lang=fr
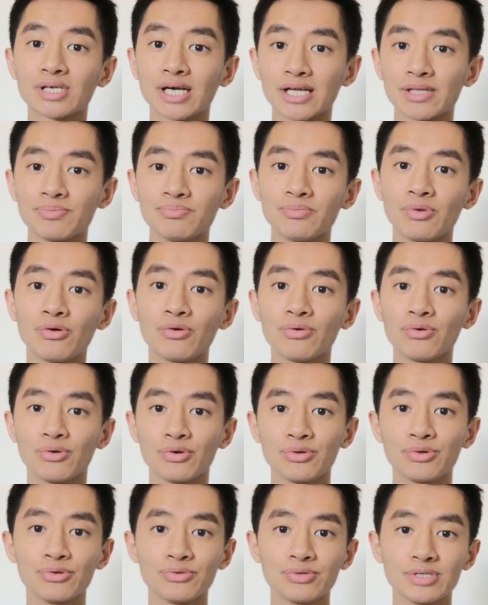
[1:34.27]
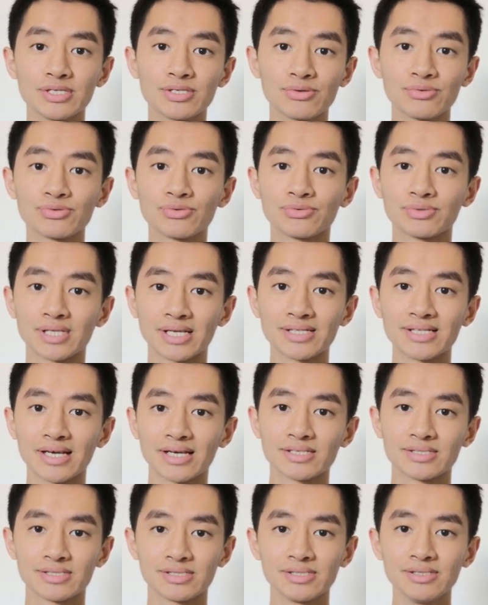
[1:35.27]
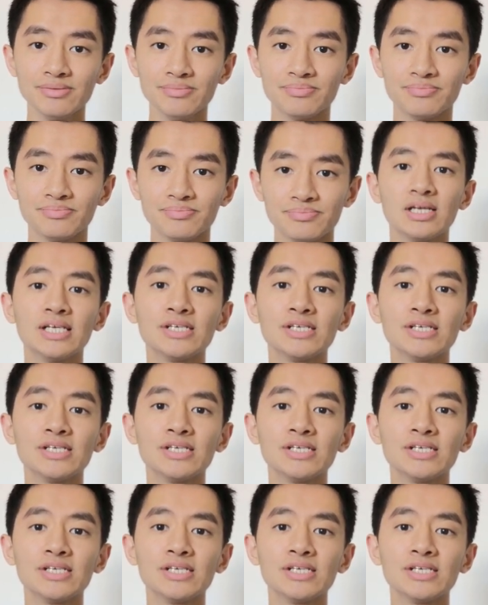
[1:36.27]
traitements euh, ionisants sont interdits.